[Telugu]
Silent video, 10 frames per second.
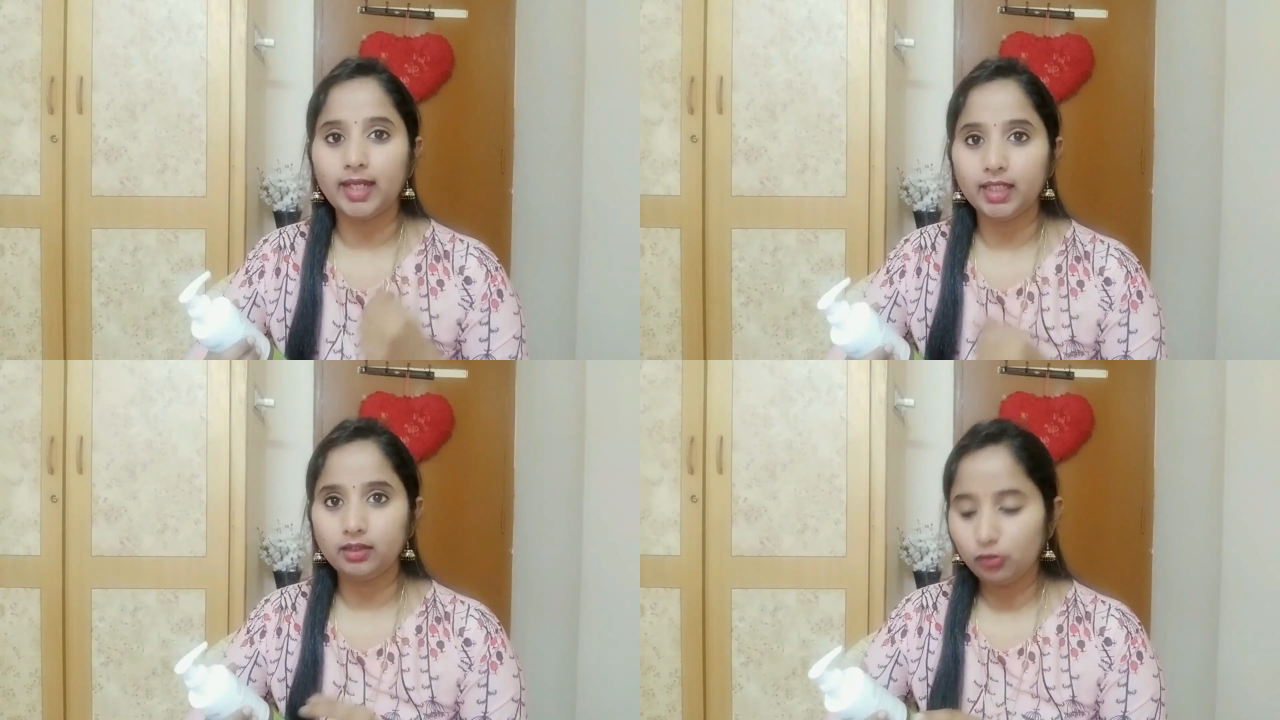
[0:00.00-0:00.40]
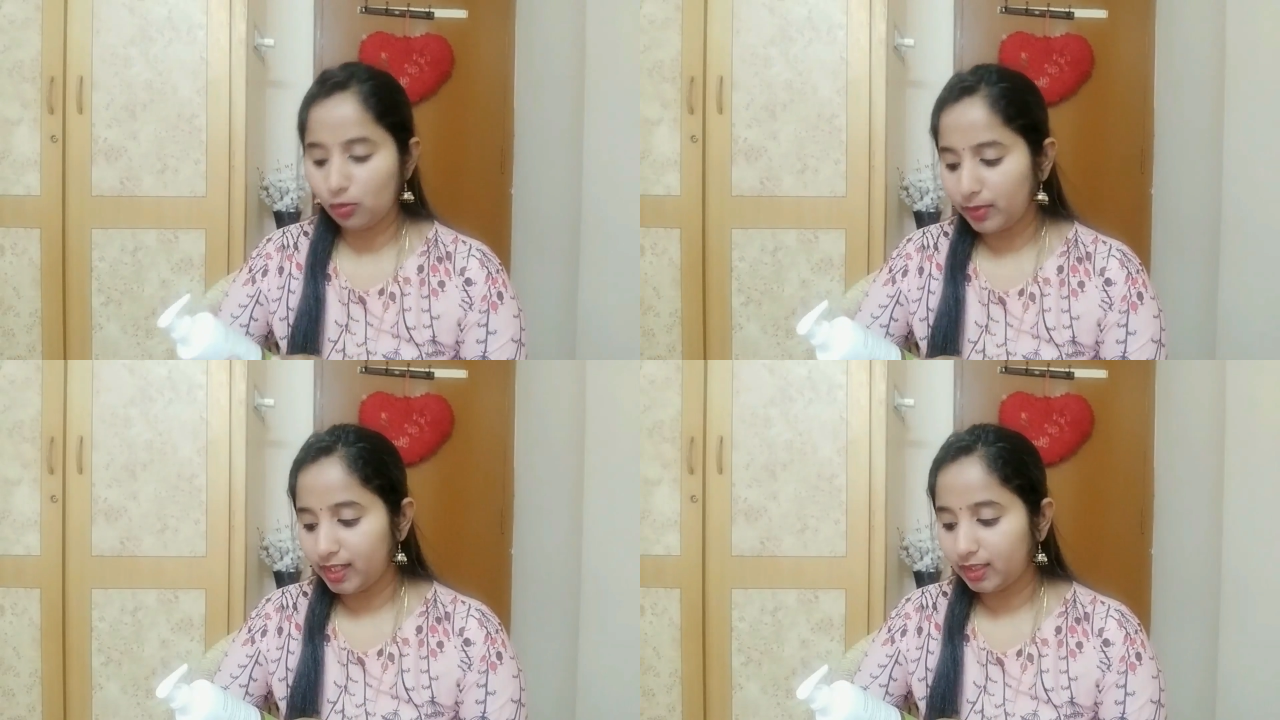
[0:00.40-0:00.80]
అండ్
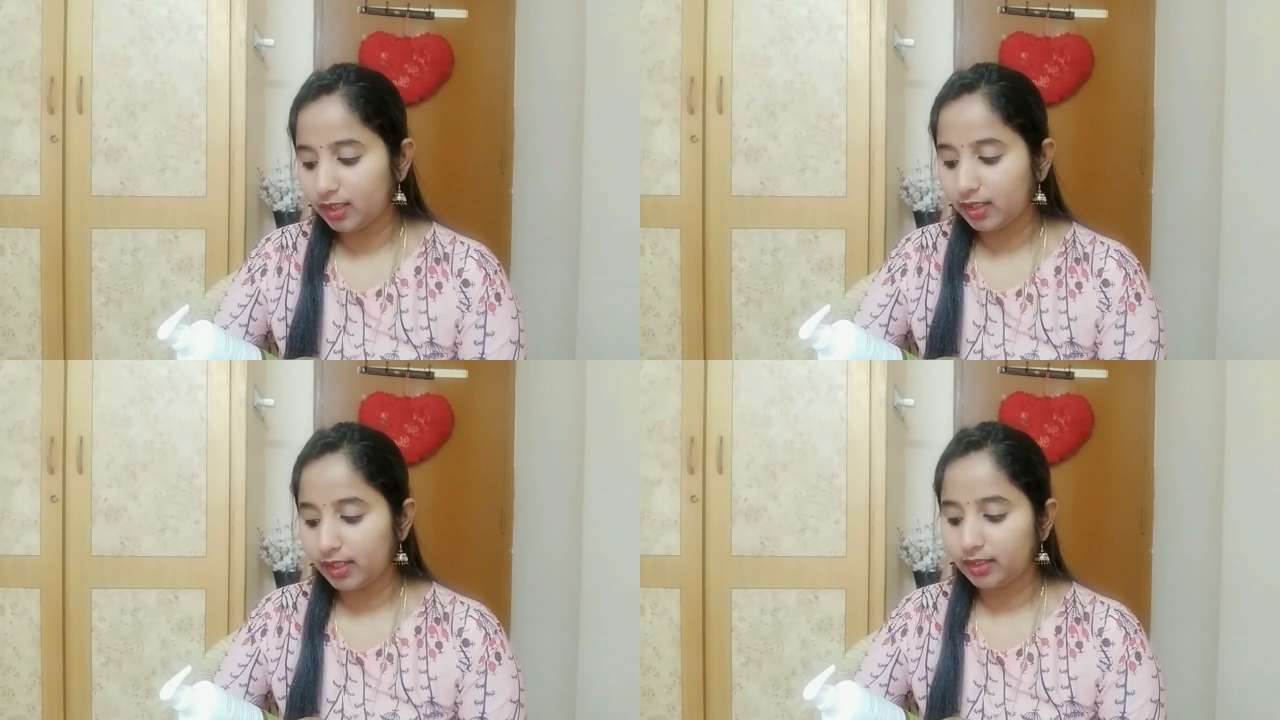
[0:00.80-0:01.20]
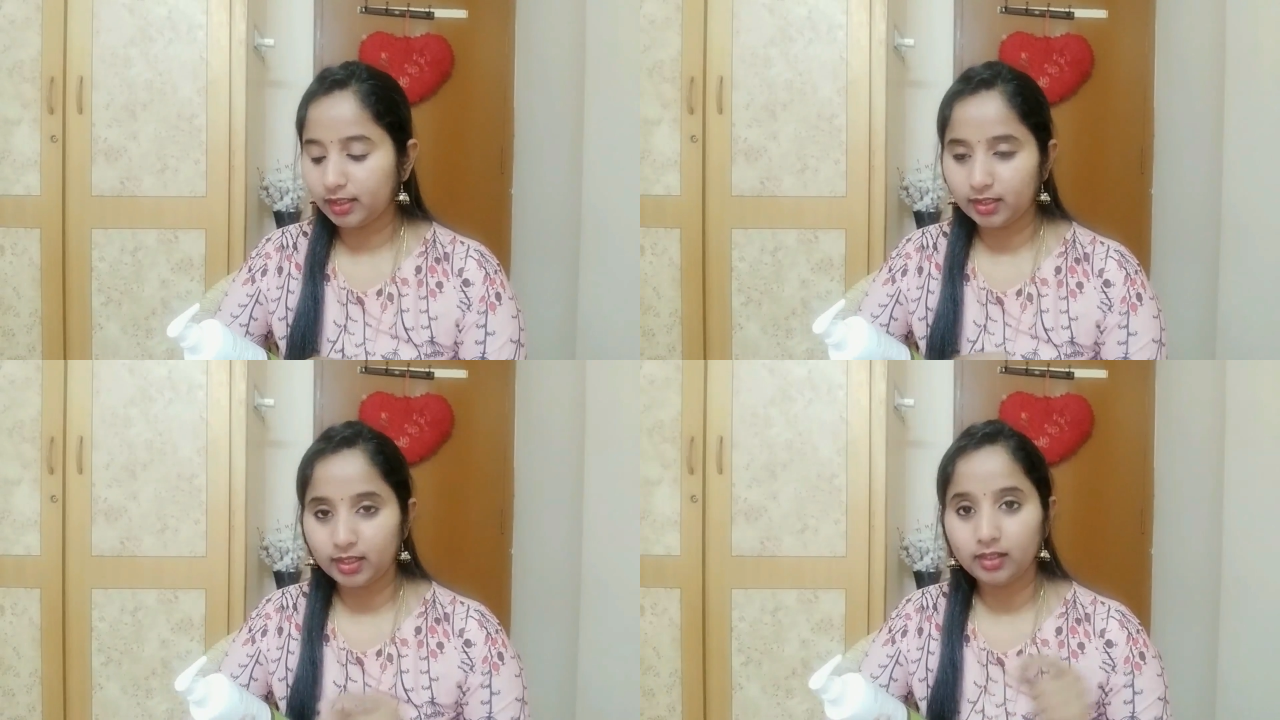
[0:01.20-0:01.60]
ఇందులో మెయిన్గా
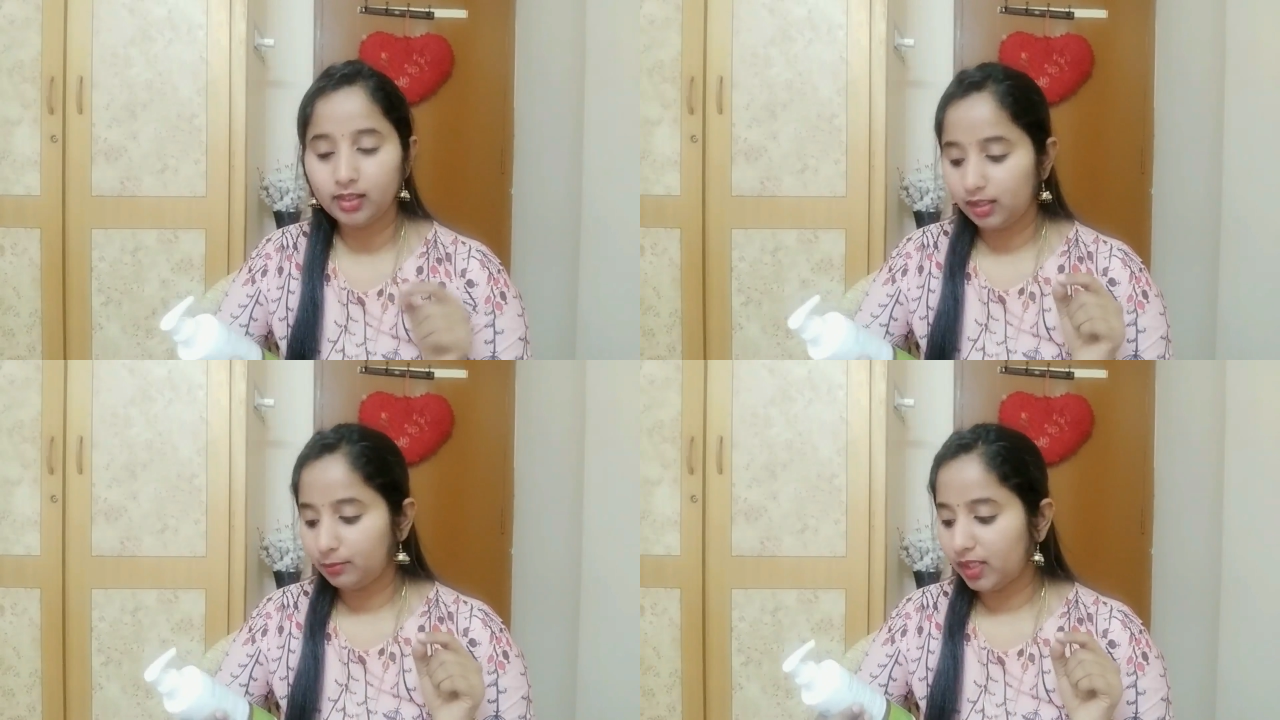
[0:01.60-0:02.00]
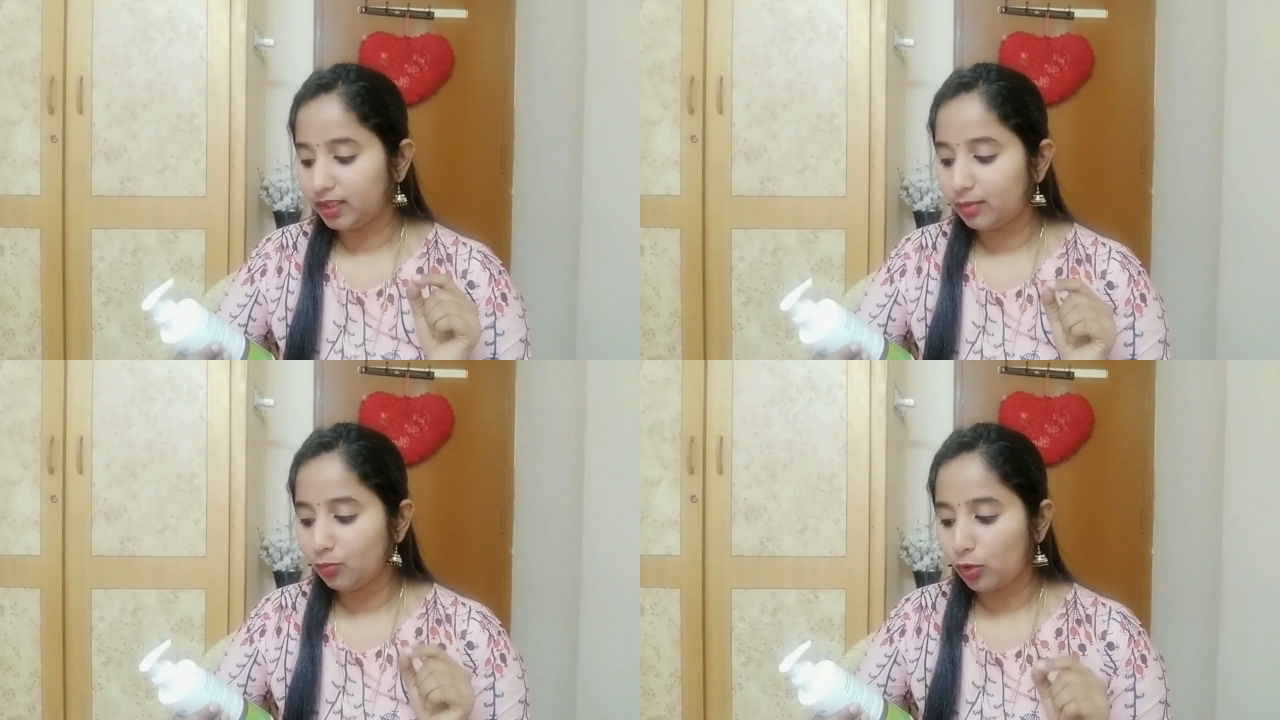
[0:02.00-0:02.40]
ఏంటంటే మనకి